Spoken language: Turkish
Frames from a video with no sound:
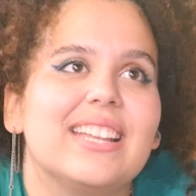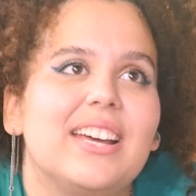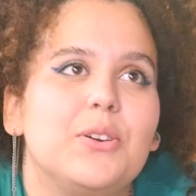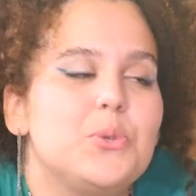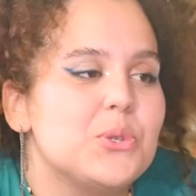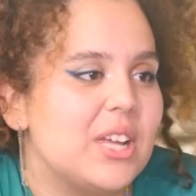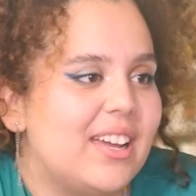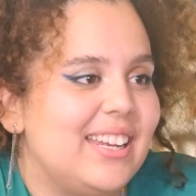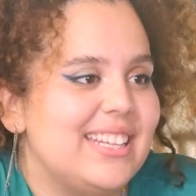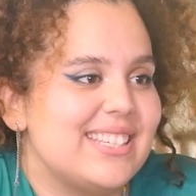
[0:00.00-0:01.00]
sana üç
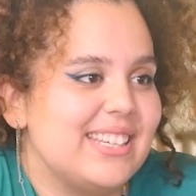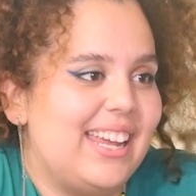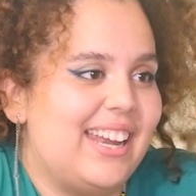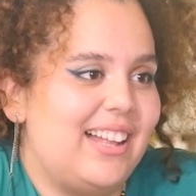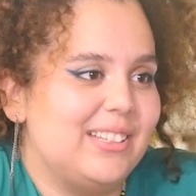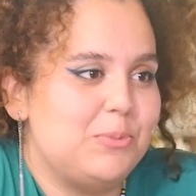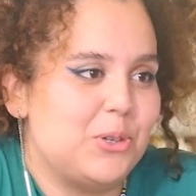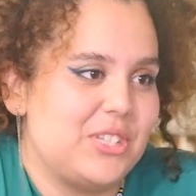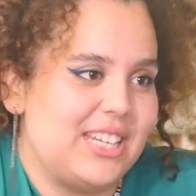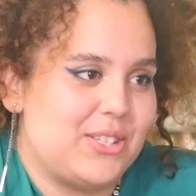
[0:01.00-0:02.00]
tane içinde yer aldığım
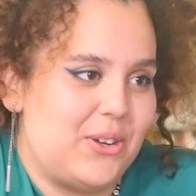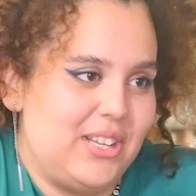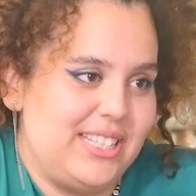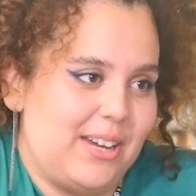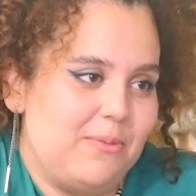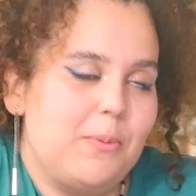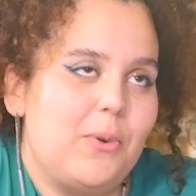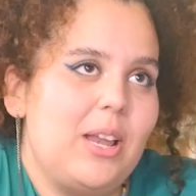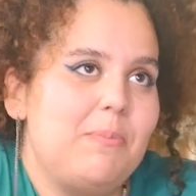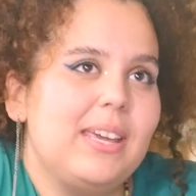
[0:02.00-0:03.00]
projeyi söyleyeceğim ve
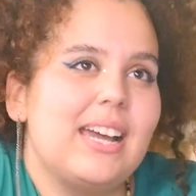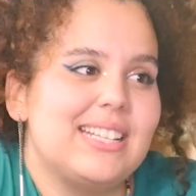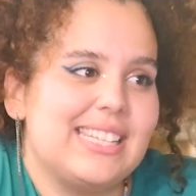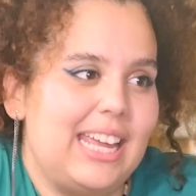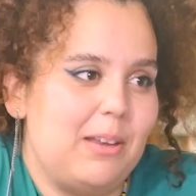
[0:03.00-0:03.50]
tamam. böyle birkaç